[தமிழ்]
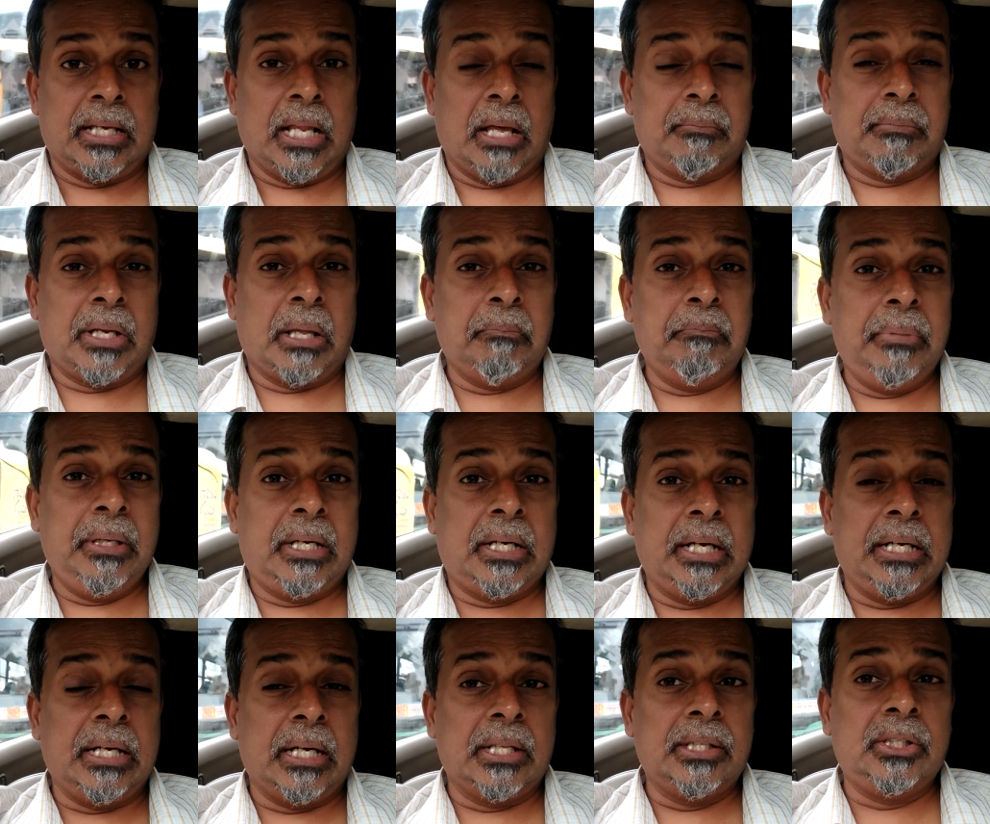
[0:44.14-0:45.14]
நாம்
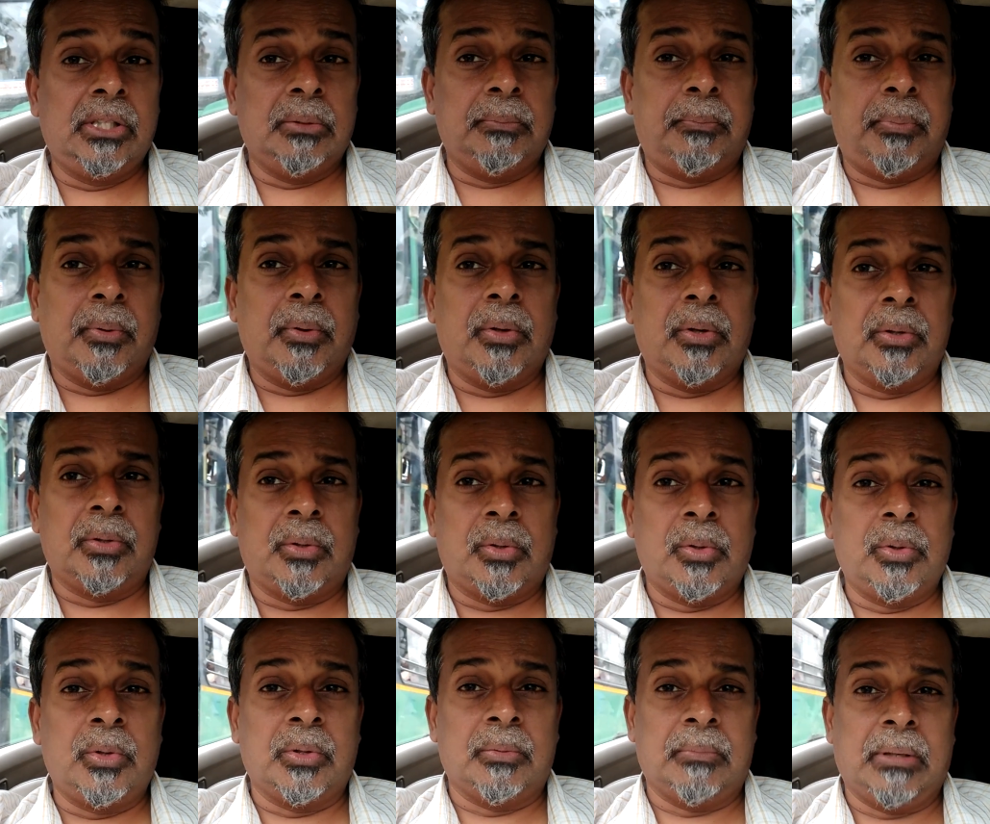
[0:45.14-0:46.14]
நம்பிக்கை இழந்து
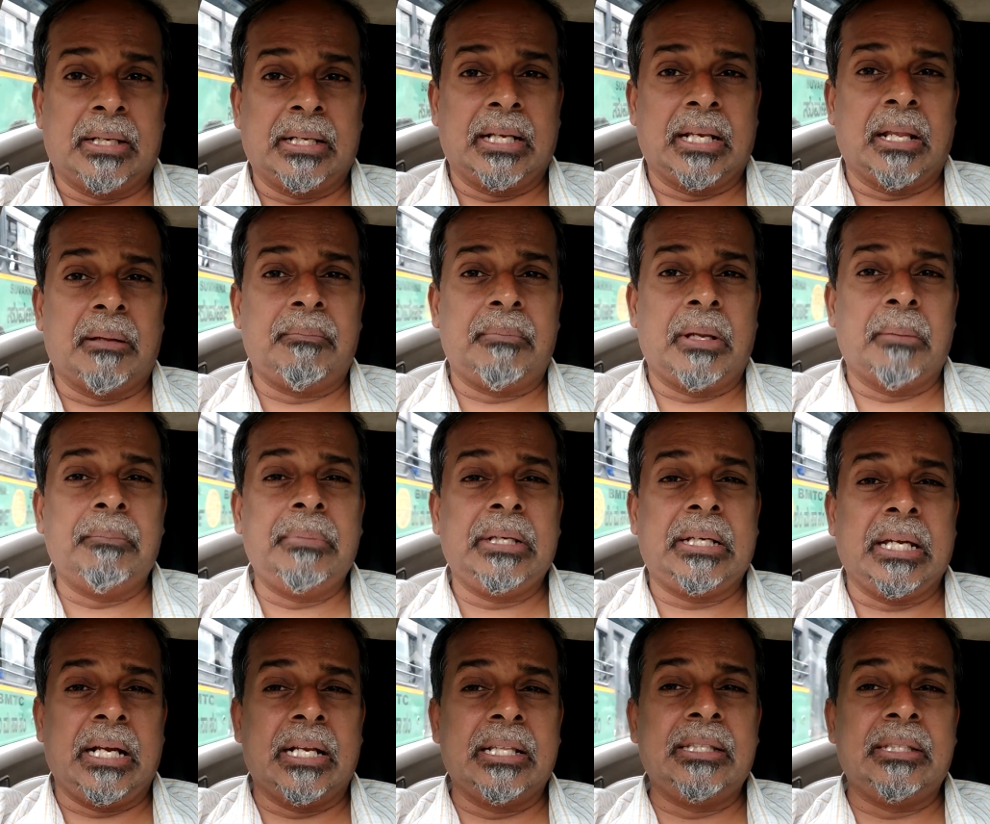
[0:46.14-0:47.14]
போகக்கூடும் ஆனால் நாம்
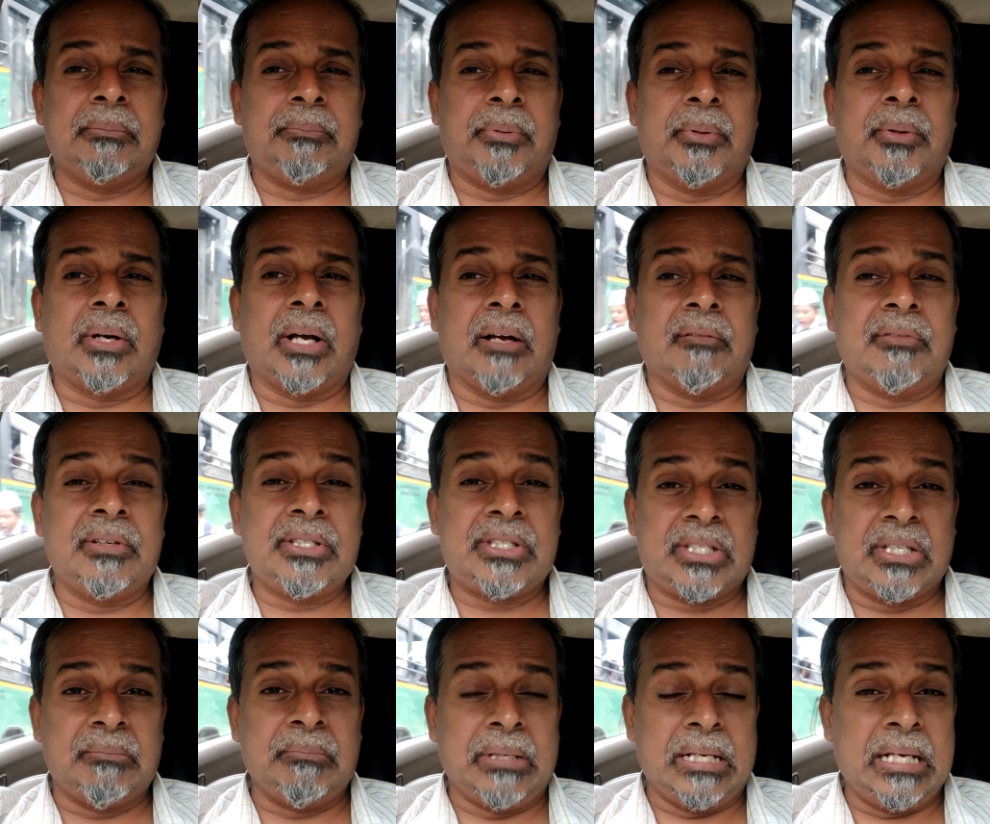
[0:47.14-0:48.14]
நம்பிக்கை இழந்து போக
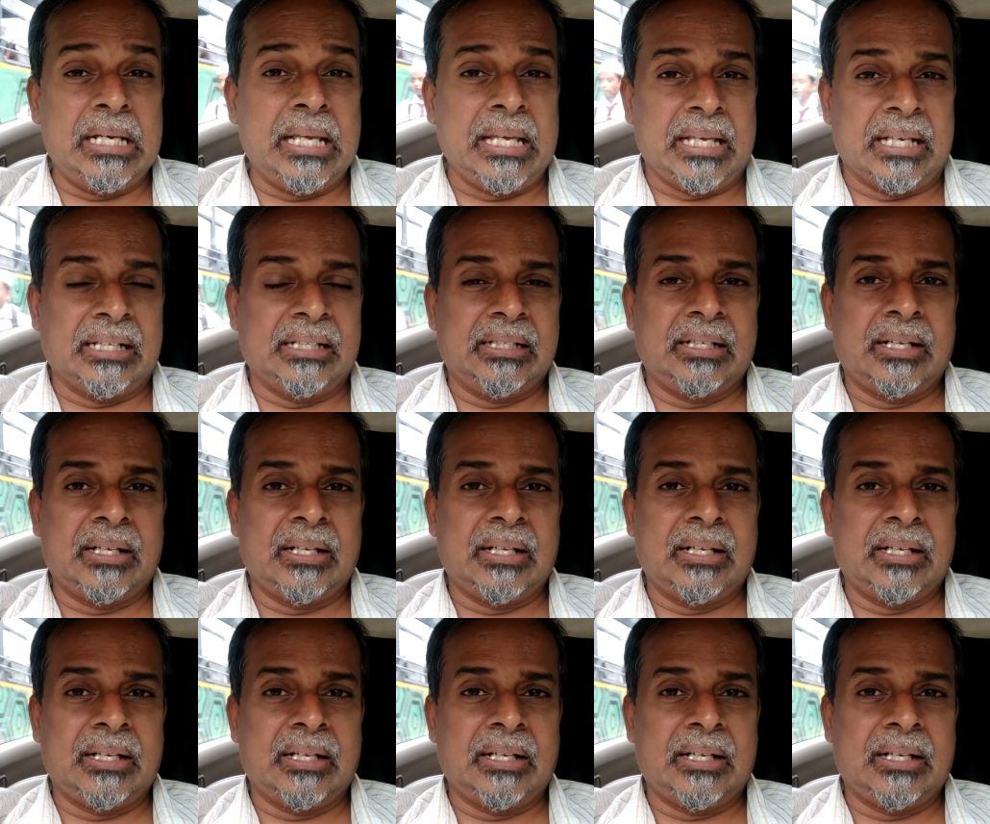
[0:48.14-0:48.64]
அவசியம் இல்லை